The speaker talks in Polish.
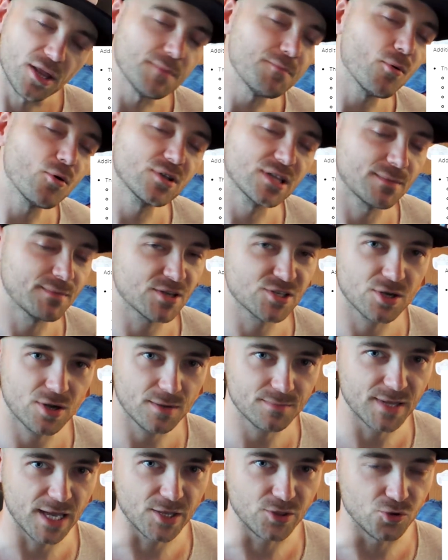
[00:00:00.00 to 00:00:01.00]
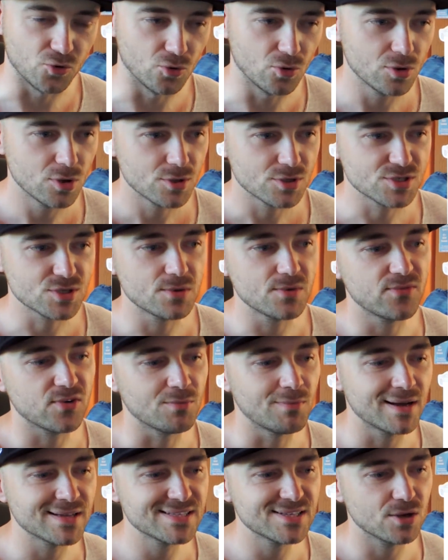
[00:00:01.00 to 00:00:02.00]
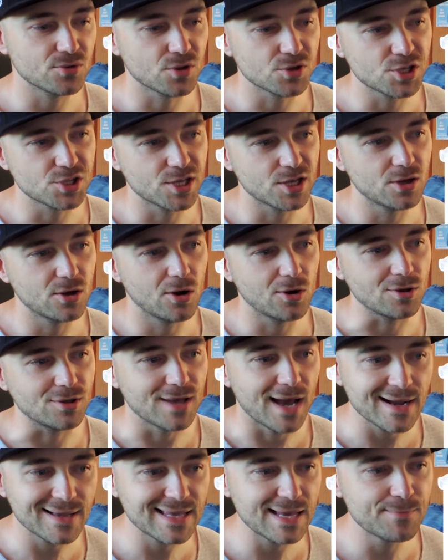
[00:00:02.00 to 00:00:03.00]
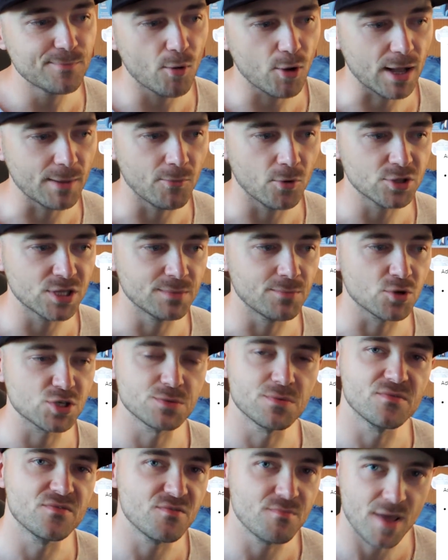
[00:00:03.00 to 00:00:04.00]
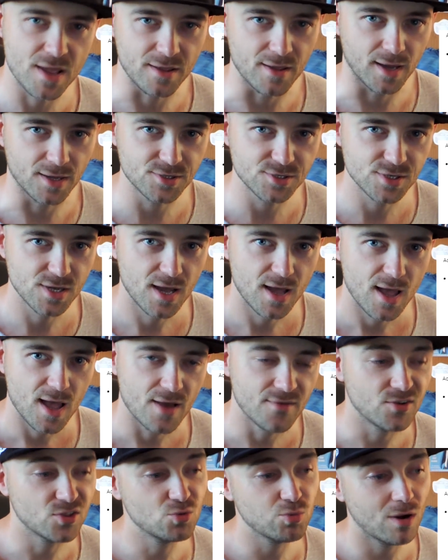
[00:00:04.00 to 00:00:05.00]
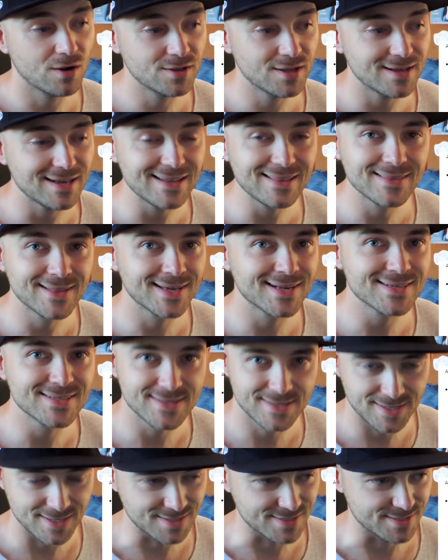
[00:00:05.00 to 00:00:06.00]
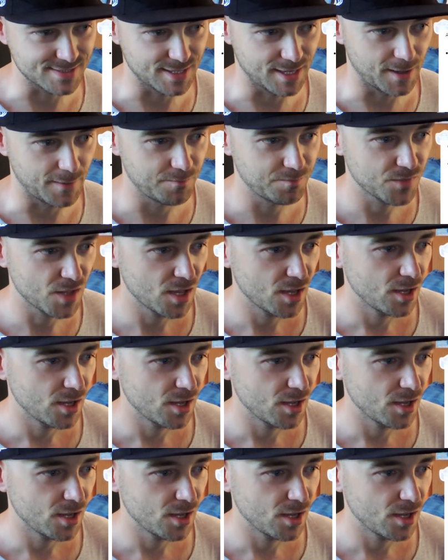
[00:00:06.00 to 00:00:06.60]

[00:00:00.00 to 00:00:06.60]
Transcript: Kolejnym punktem naszego update'u są informacje odnośnie tego, jakie Pokémony możemy wymieniać, ewentualnie inne restrykcje.